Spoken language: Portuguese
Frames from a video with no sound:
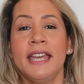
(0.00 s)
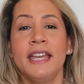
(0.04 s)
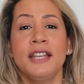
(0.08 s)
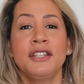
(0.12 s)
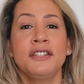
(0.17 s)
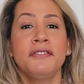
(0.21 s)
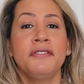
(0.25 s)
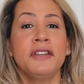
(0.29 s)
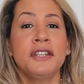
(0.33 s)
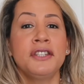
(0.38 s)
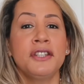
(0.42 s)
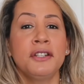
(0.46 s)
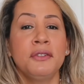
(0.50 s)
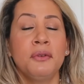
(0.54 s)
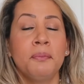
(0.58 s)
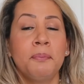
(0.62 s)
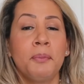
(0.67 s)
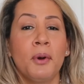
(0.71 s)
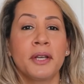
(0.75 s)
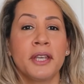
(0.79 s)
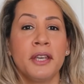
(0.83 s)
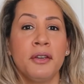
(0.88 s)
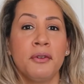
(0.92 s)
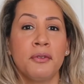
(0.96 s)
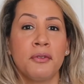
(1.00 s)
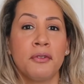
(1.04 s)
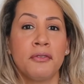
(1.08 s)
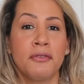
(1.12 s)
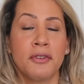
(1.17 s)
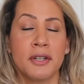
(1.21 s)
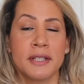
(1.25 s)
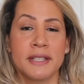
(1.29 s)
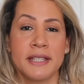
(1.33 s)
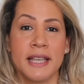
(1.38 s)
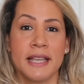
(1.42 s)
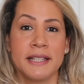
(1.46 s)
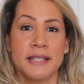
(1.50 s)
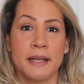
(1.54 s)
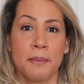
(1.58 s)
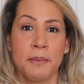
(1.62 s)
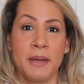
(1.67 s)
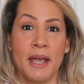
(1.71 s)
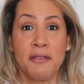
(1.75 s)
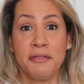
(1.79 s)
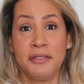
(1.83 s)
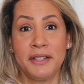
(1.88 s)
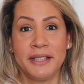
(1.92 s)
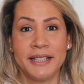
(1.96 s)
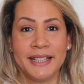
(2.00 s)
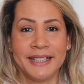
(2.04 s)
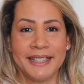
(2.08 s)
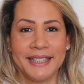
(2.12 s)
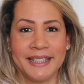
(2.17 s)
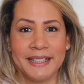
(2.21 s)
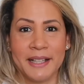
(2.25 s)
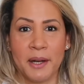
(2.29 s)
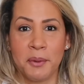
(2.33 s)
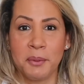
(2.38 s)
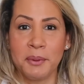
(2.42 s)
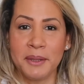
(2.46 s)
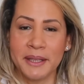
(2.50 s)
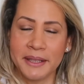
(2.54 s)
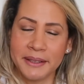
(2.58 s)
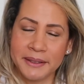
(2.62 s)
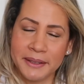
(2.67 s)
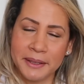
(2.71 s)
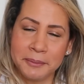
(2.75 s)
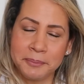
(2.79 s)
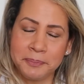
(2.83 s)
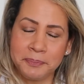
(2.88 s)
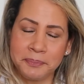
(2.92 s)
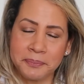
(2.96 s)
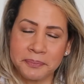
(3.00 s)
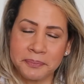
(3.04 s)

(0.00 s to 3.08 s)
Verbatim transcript: e dividindo um pouquinho com vocês a minha vida aqui na Holanda.